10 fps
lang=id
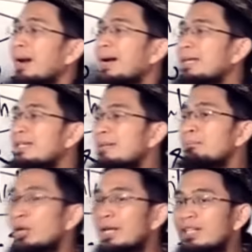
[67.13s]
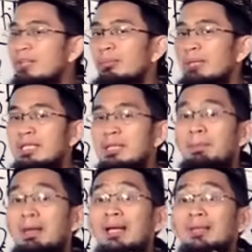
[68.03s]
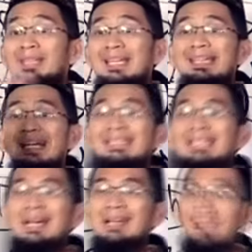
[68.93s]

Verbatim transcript: maka ia boleh jadi memiliki pengertian yang tidak